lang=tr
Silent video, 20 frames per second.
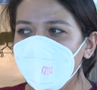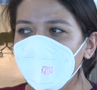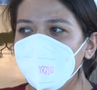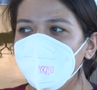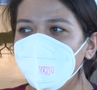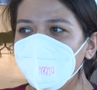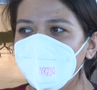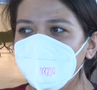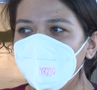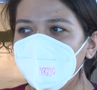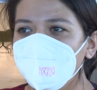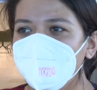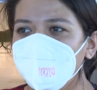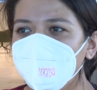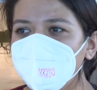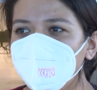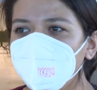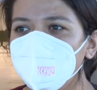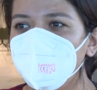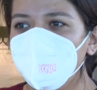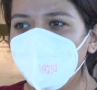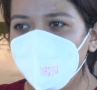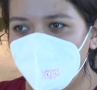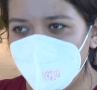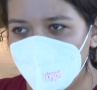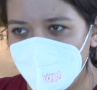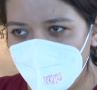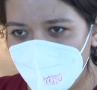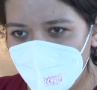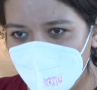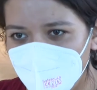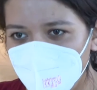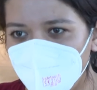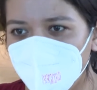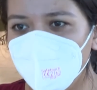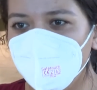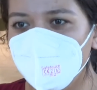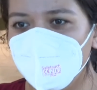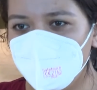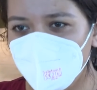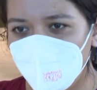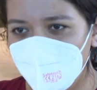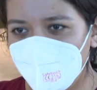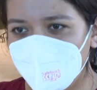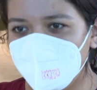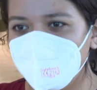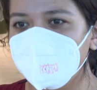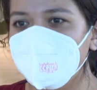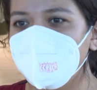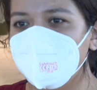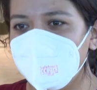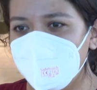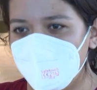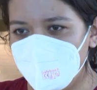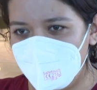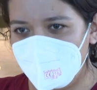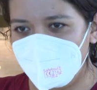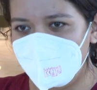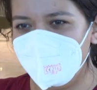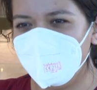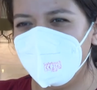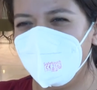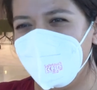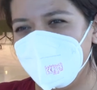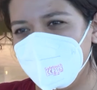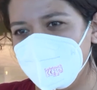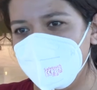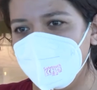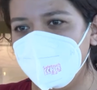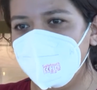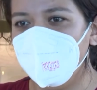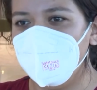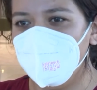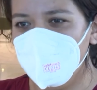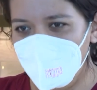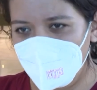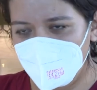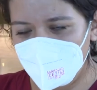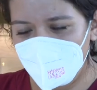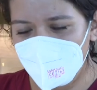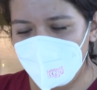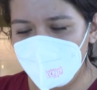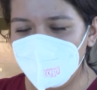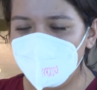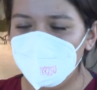E, Türkiye'de koronavirüs vakasının ilk tespit edildiği Mart ayından bu yana